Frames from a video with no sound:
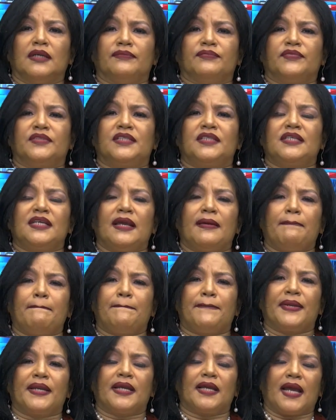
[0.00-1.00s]

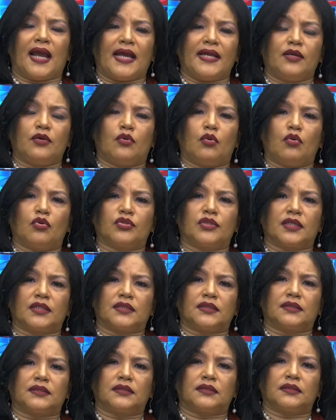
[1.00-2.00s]
siempre hay
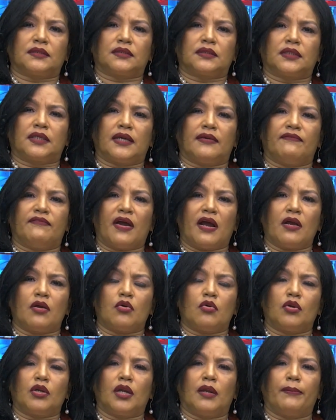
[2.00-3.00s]
cosas que van
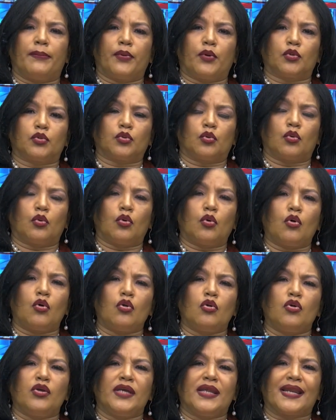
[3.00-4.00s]
con el
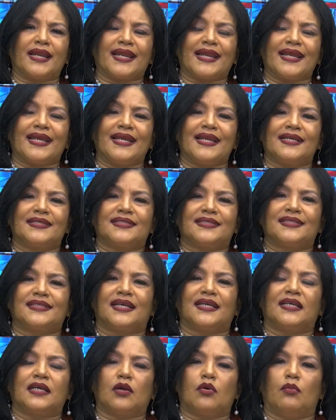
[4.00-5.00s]
protocolo y reglas que hay
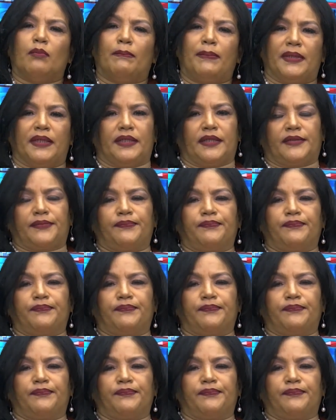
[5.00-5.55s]
que cumplir.